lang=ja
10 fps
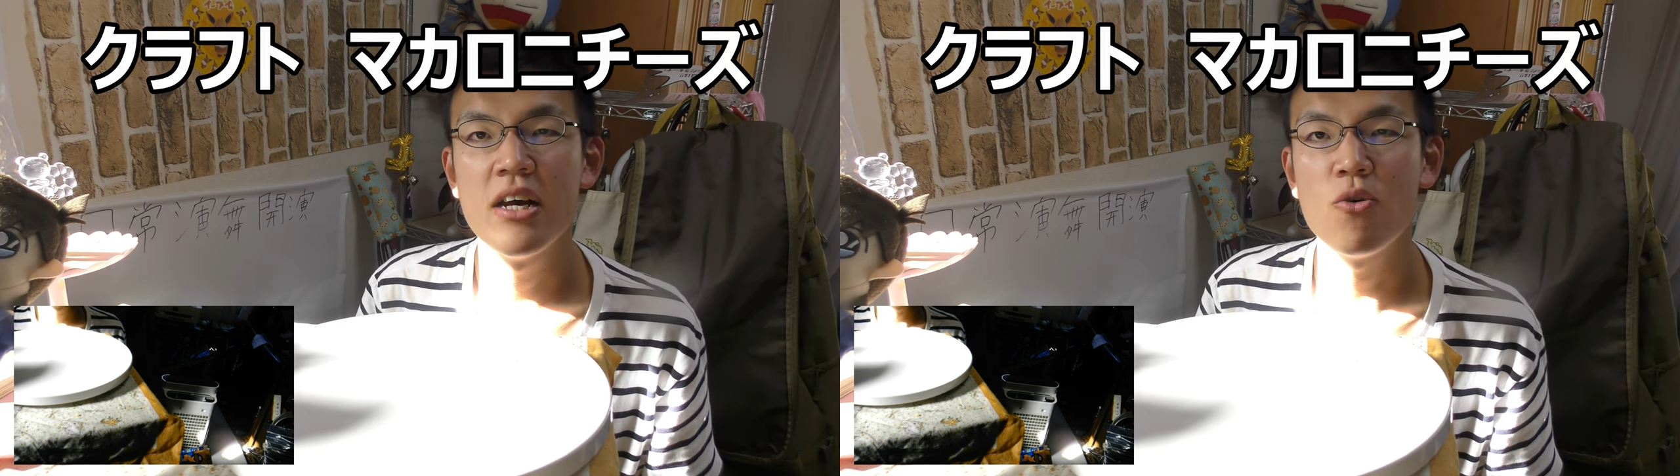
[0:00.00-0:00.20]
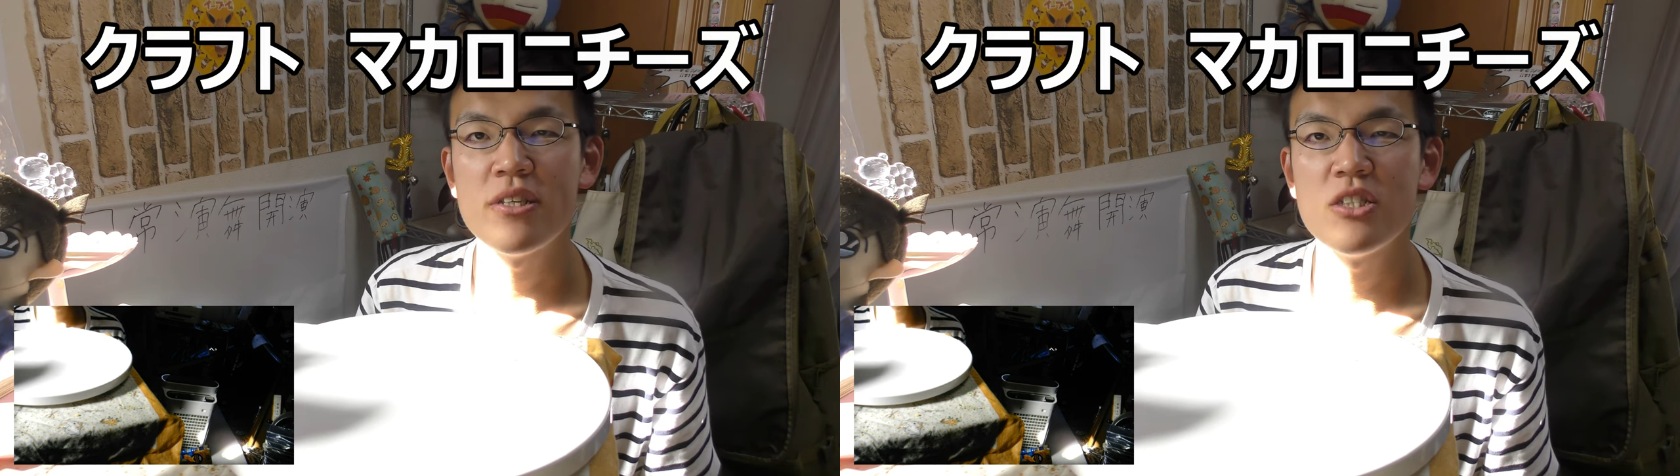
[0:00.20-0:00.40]

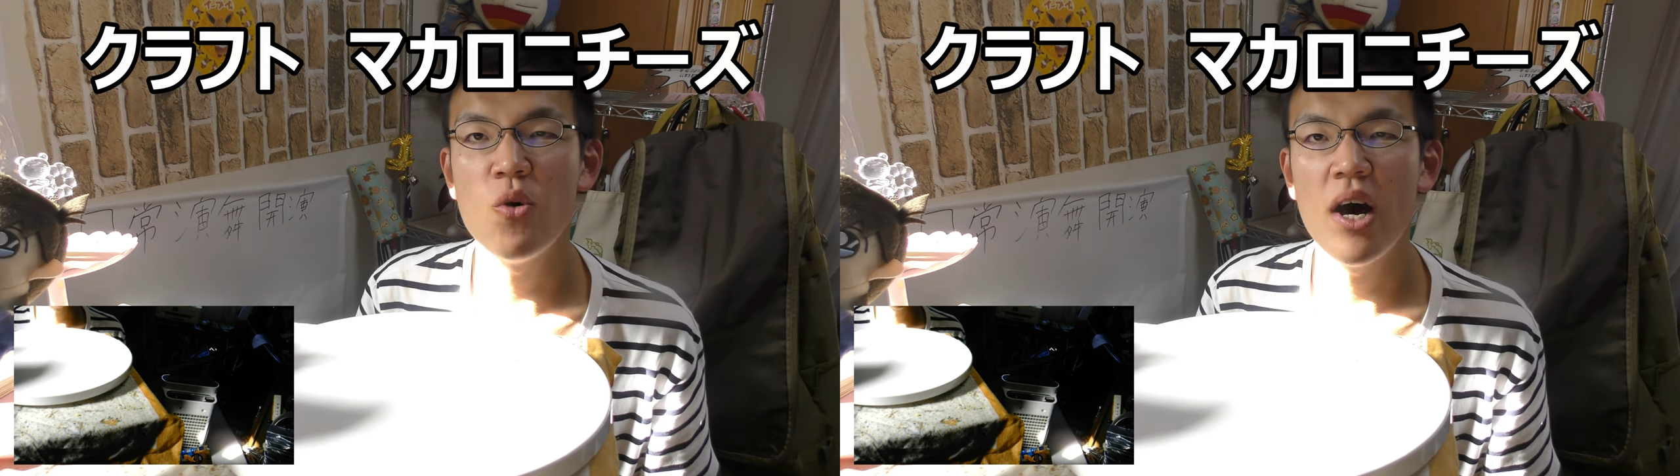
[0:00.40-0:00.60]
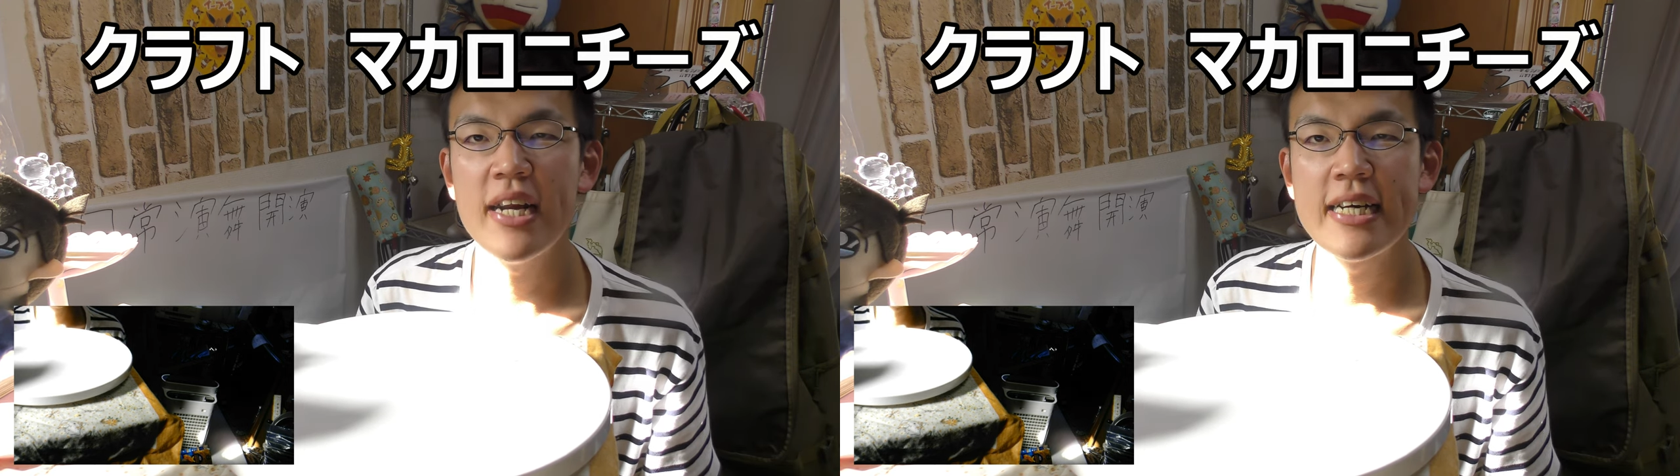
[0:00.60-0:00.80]
ご視
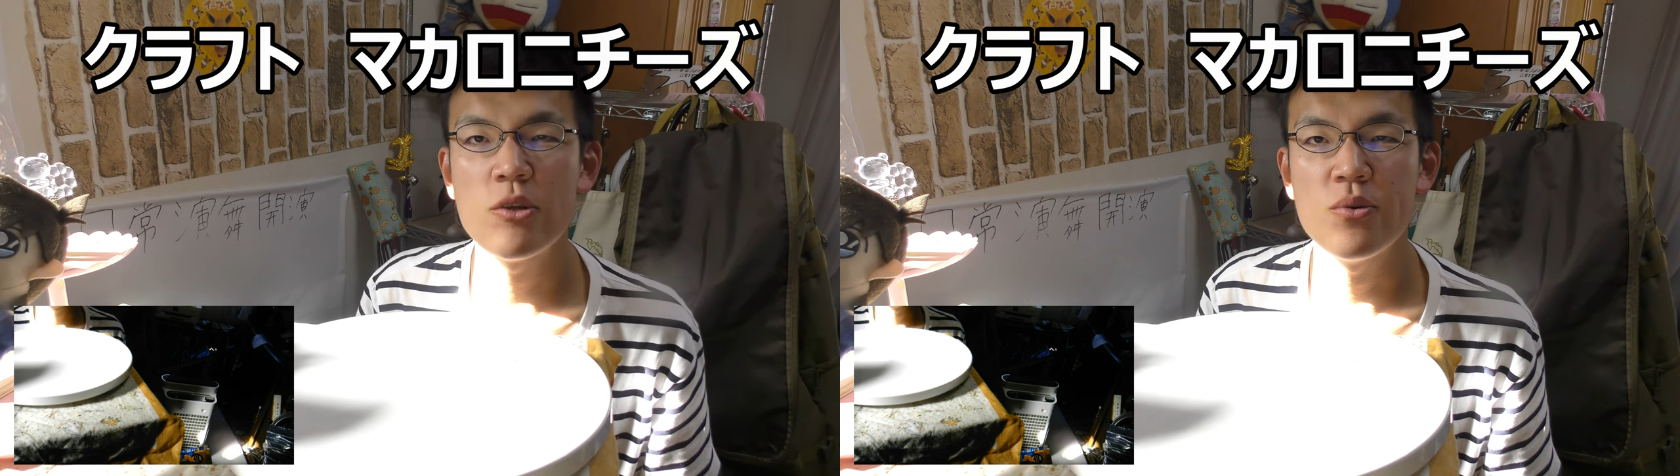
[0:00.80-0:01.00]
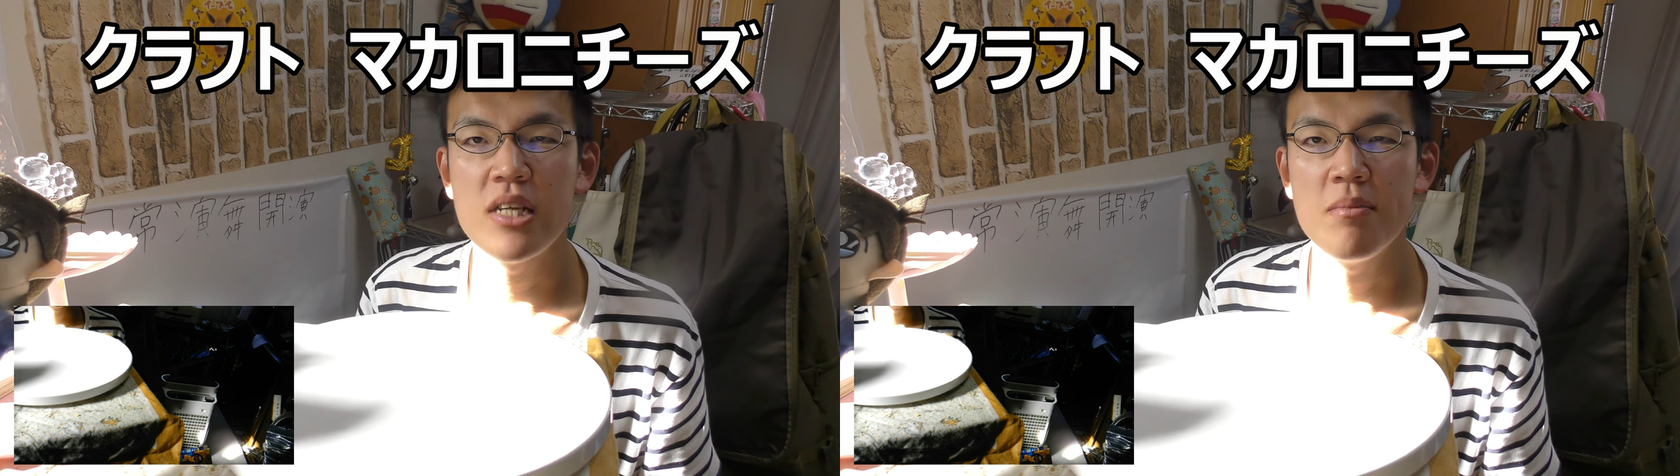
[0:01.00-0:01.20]
聴ありが
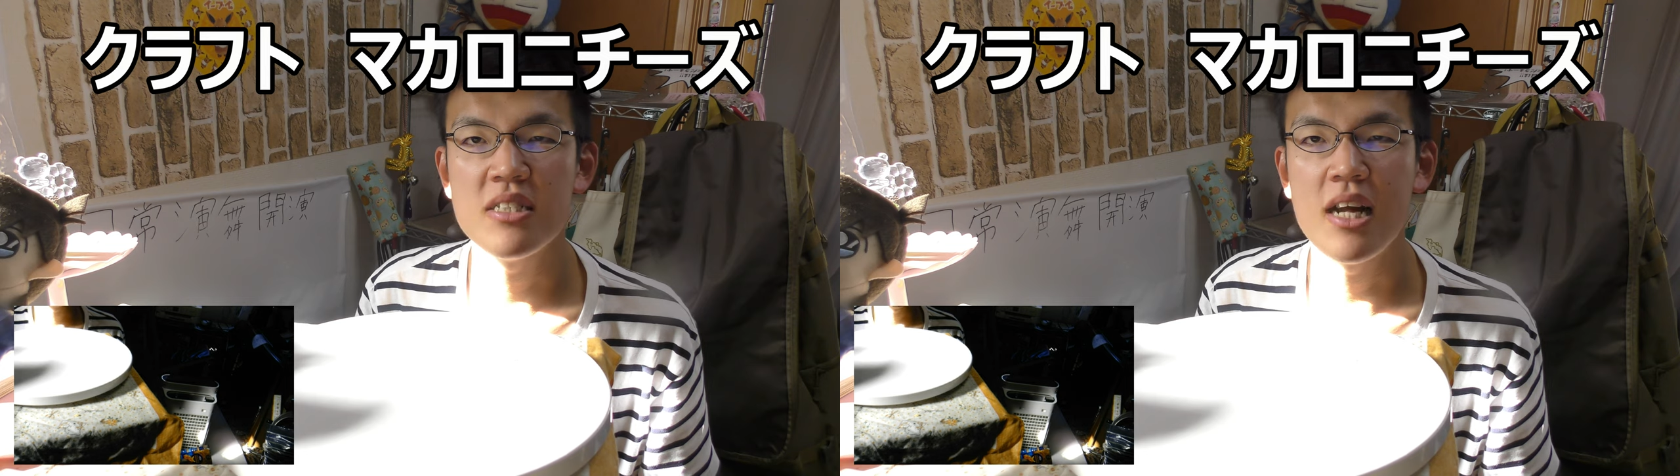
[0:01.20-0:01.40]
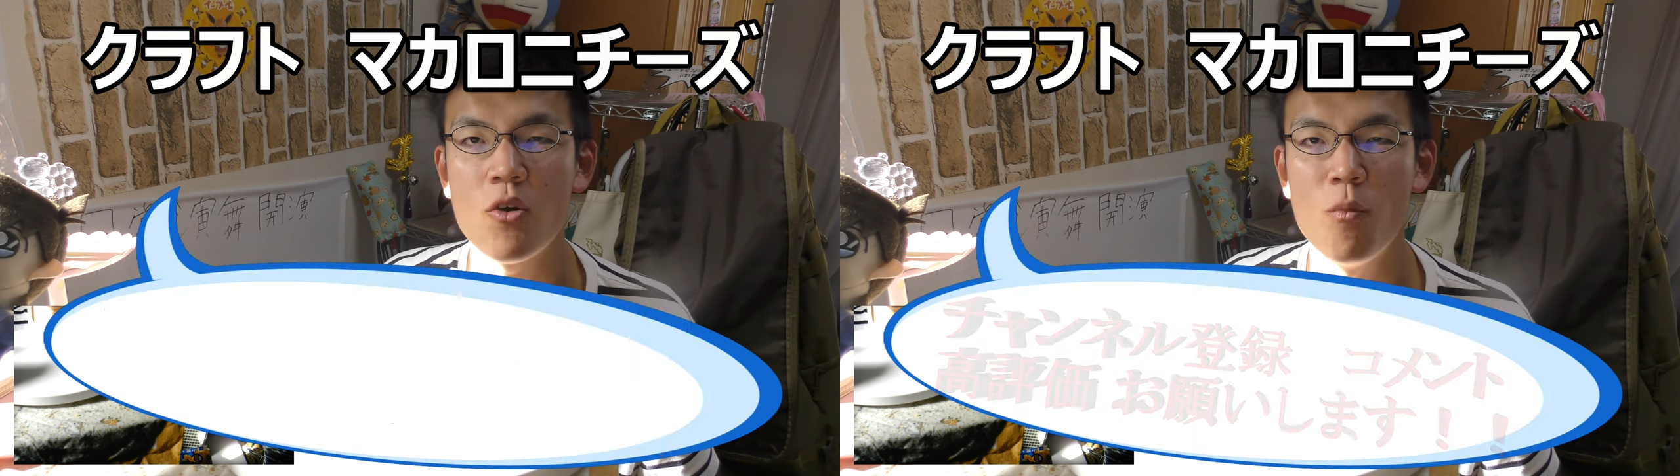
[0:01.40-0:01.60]
とうございま
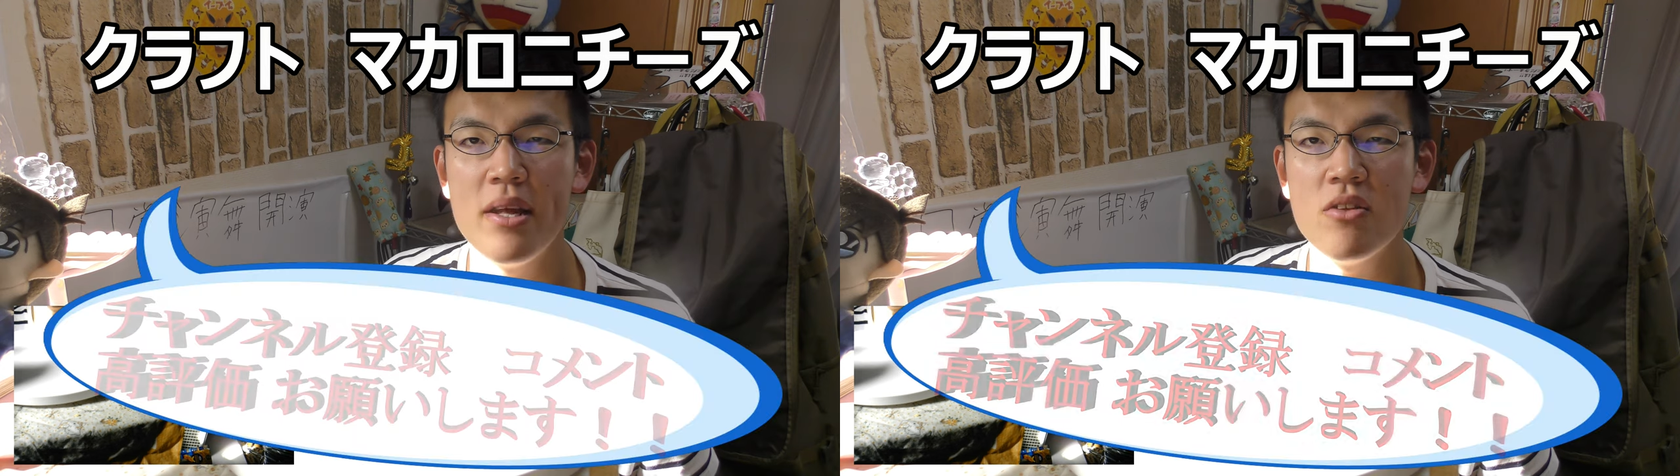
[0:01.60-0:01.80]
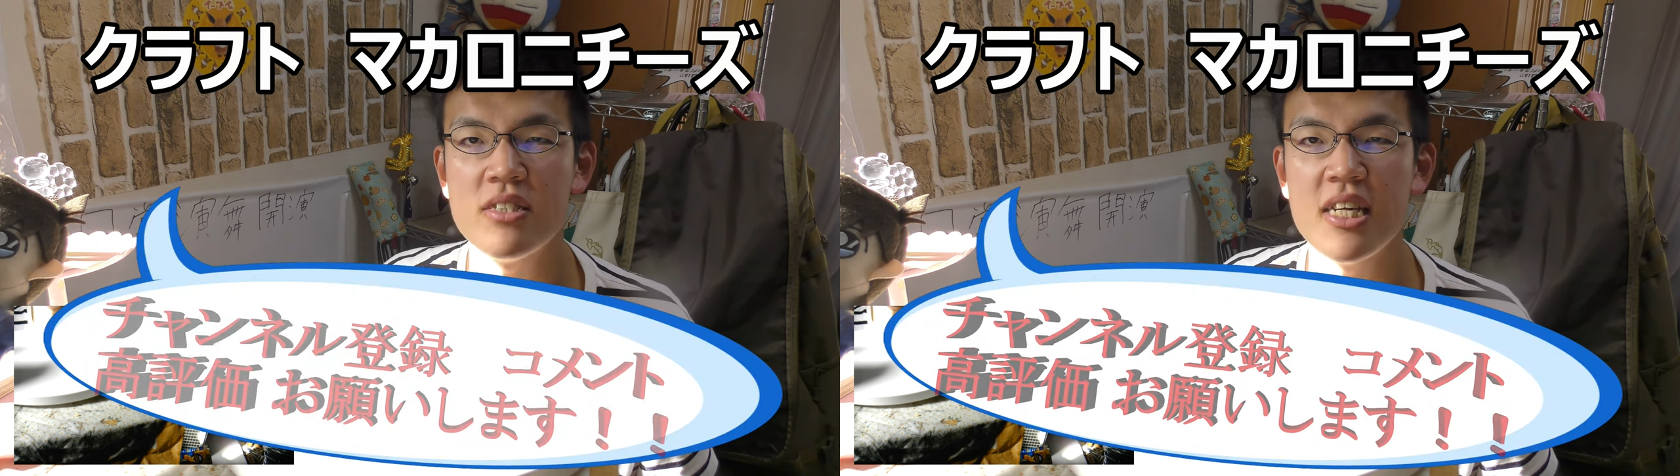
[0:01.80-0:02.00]
したコメント